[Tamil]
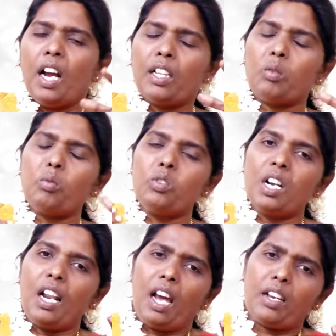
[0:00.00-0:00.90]
அந்த
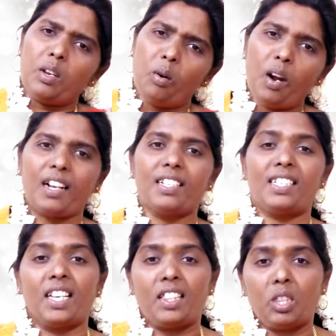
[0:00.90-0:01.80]
குஞ்சுகளெல்லாம் ஐயோ நாங்கள்
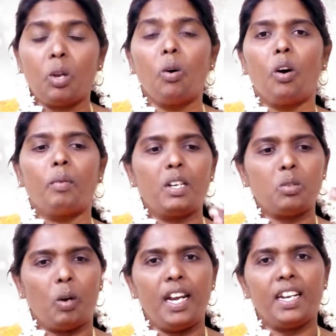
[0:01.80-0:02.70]
செத்தோம் அப்படின்னு
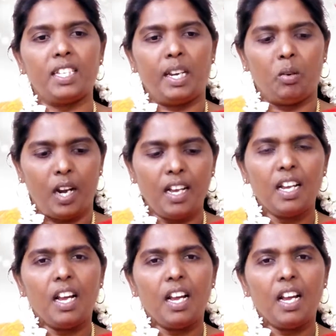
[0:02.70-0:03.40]
சொல்லி என்ன செய்யணும்னா